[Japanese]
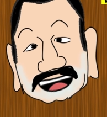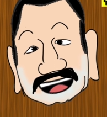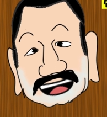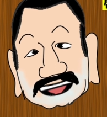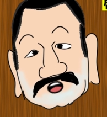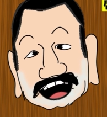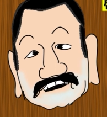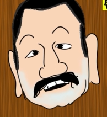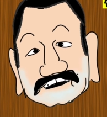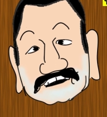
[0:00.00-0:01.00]
ではどうでしょ
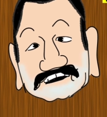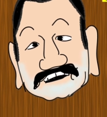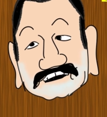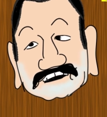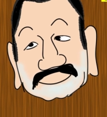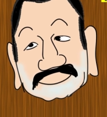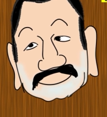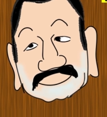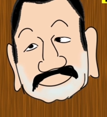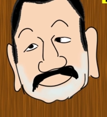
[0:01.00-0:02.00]
うか
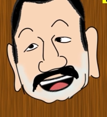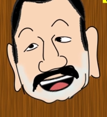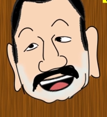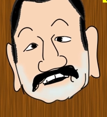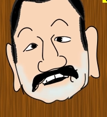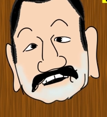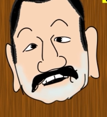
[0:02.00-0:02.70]
やはり